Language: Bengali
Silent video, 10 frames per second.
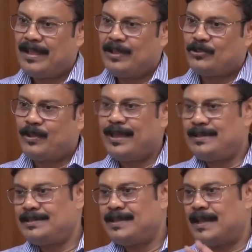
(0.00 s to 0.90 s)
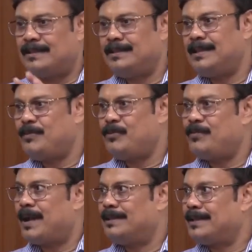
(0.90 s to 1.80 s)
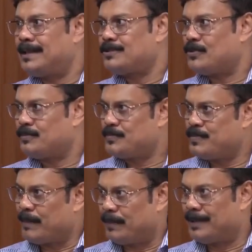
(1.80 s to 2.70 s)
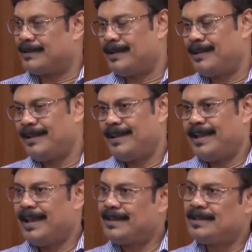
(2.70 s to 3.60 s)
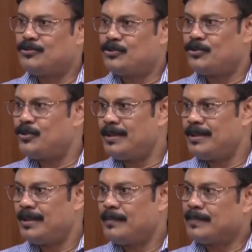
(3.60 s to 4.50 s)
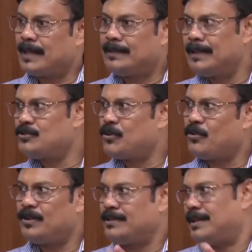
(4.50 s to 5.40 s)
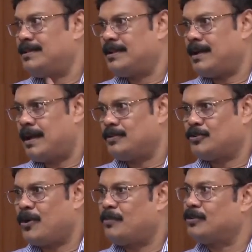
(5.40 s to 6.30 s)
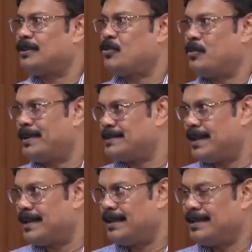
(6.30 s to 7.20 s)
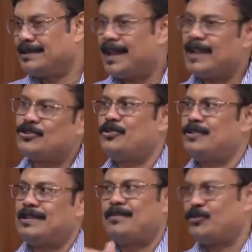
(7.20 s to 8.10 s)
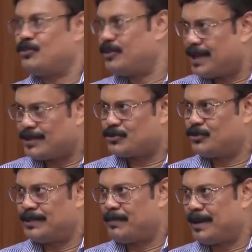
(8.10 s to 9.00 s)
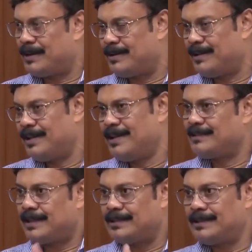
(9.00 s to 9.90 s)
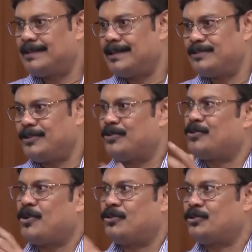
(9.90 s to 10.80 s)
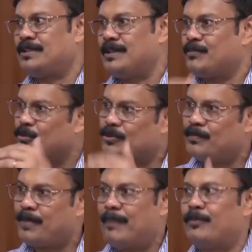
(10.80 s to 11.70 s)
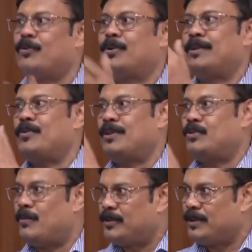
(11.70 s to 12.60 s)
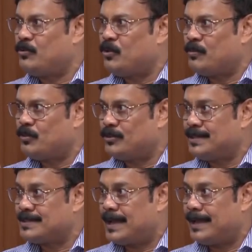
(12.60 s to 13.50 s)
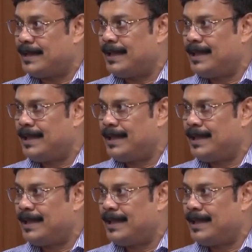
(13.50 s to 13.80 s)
তো এই যে ডান দিক এবং বাদিকের ব্যাপারটা এটার জন্যই তাদের যখনই তাদের কার্যক্ষমতা কমে যায় তারা যখন ঠিক মতন কাজ করতে পারে না তাদের থেকে যখন রক্ত ঠিক মতন পাম্প করে ওই ধমনিগুলোর মধ্যে যায় না